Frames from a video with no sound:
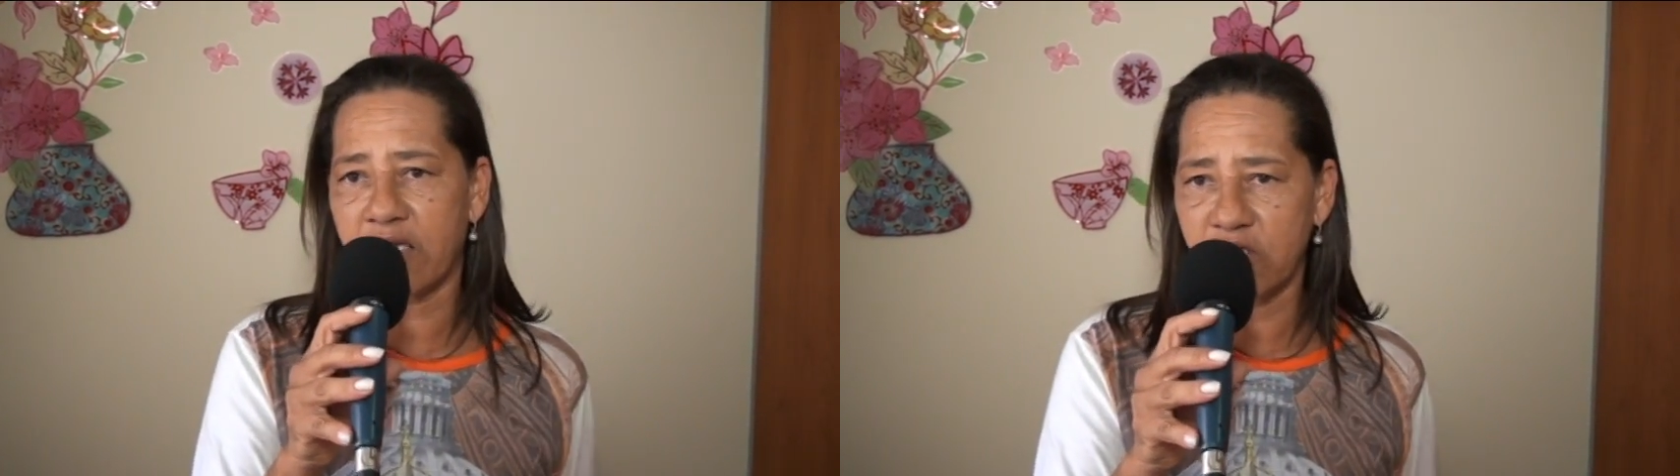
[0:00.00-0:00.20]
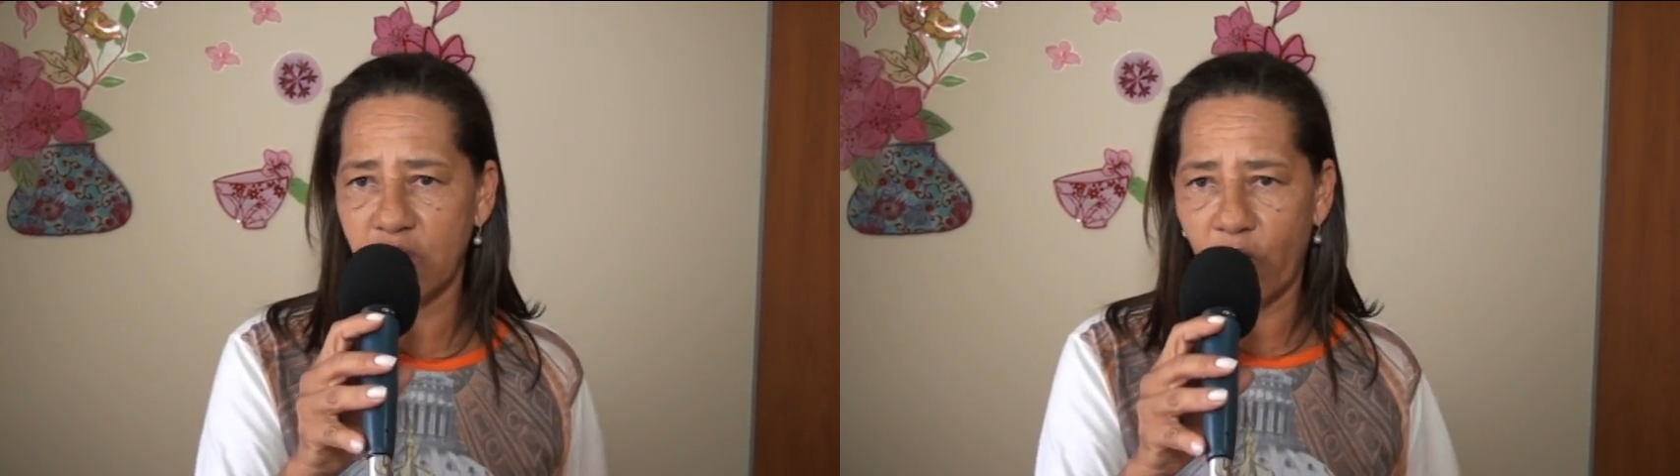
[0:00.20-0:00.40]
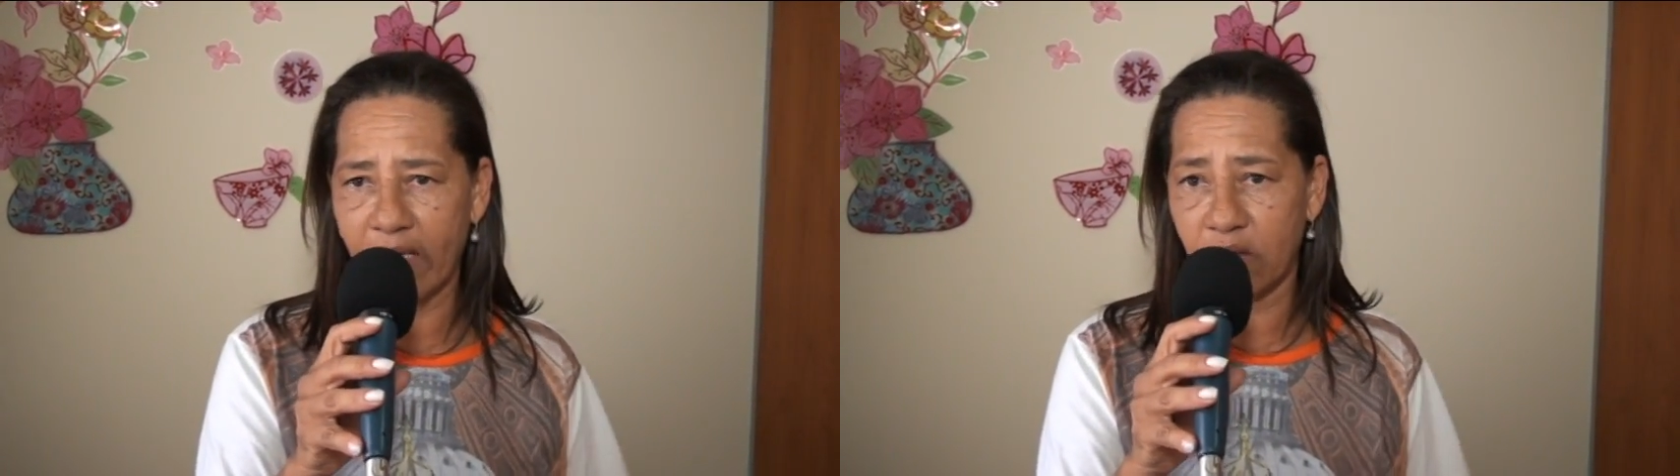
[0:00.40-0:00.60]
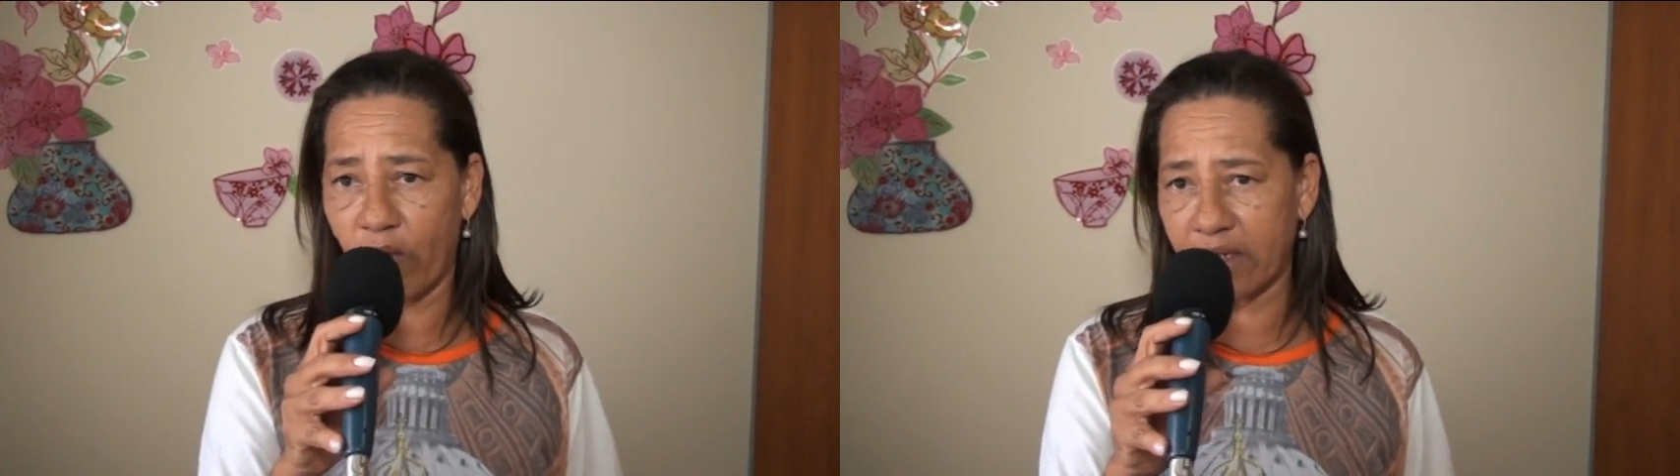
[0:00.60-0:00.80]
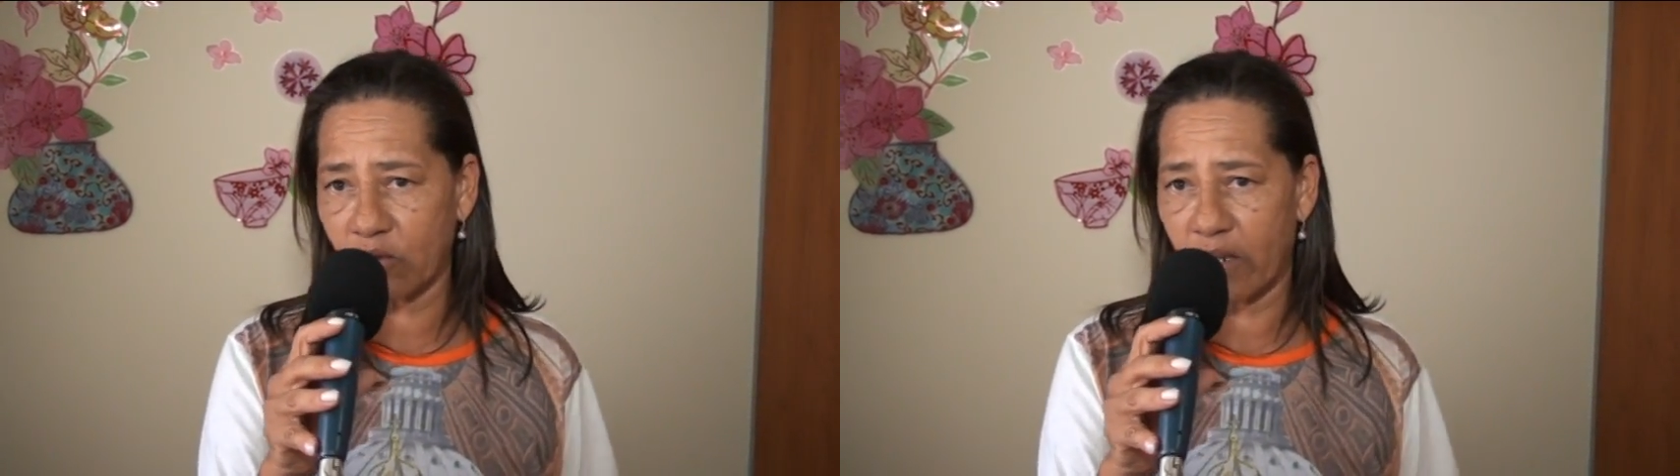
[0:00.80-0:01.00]
aqui de quatro
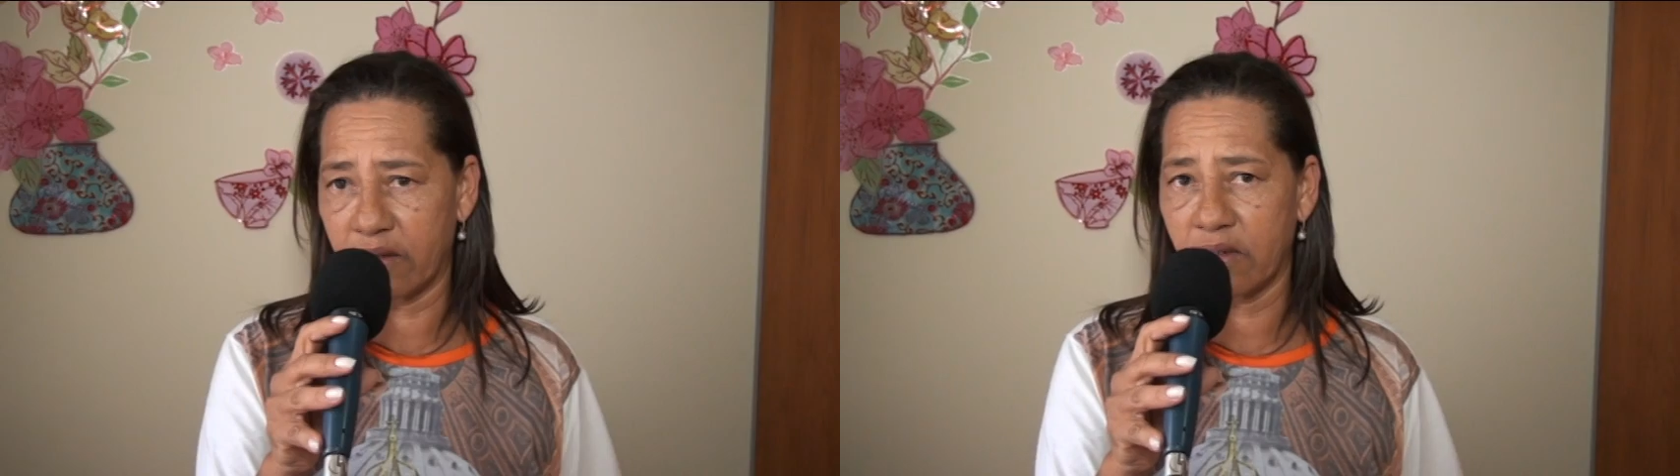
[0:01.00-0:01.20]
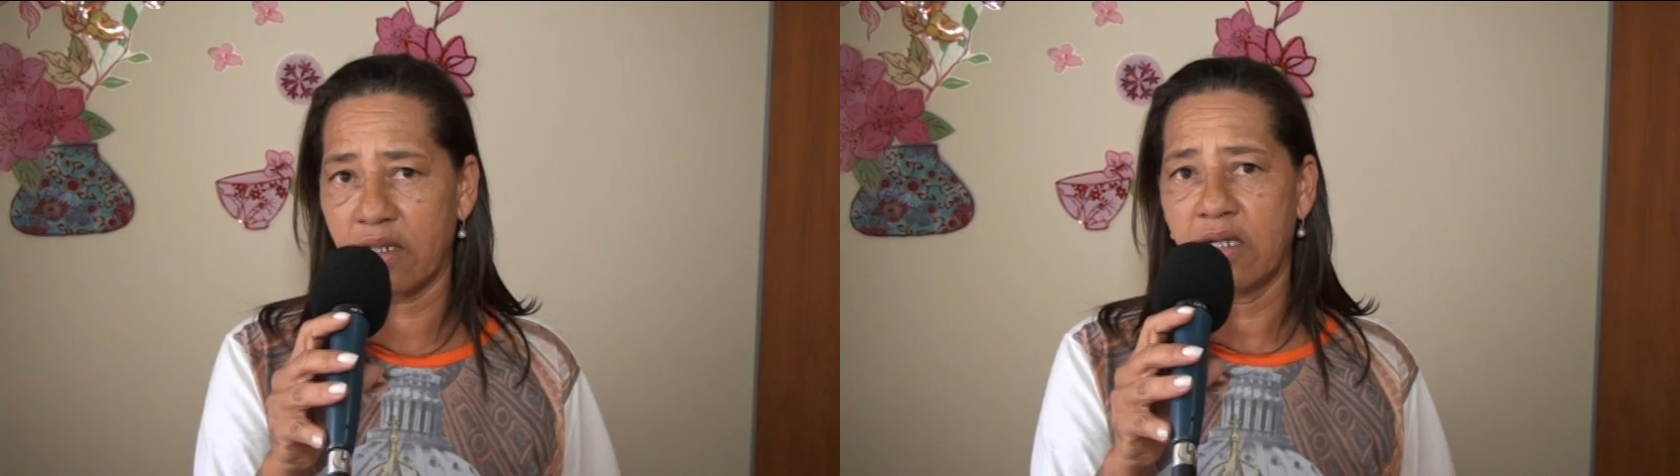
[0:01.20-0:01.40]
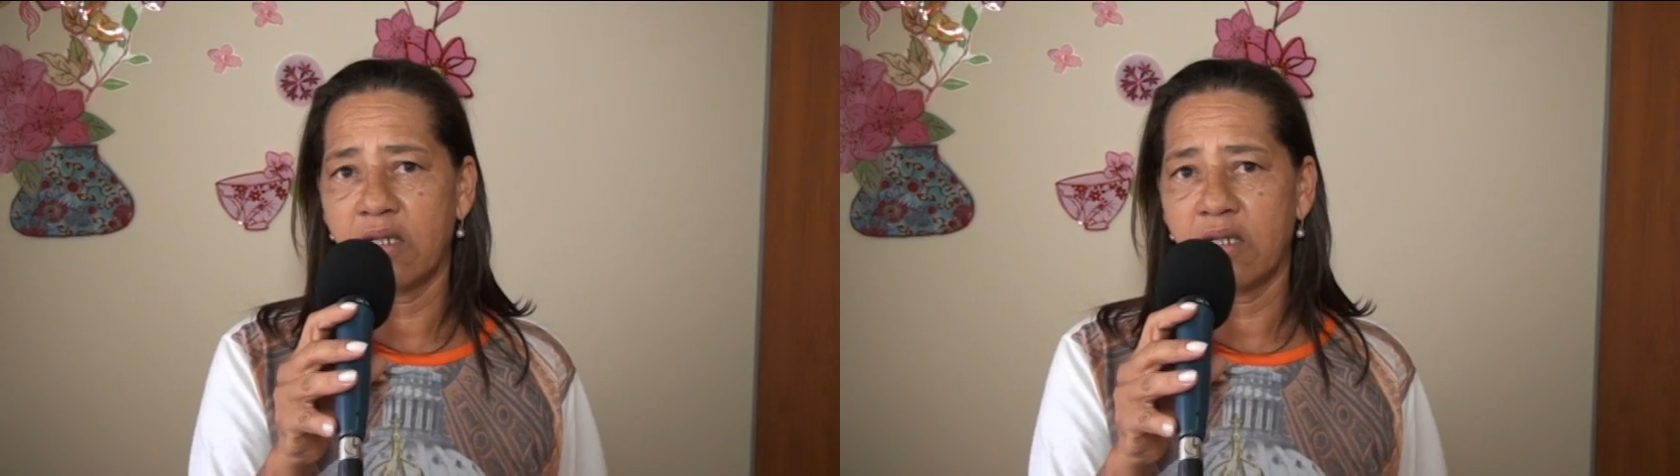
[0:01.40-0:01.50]
quatro anos.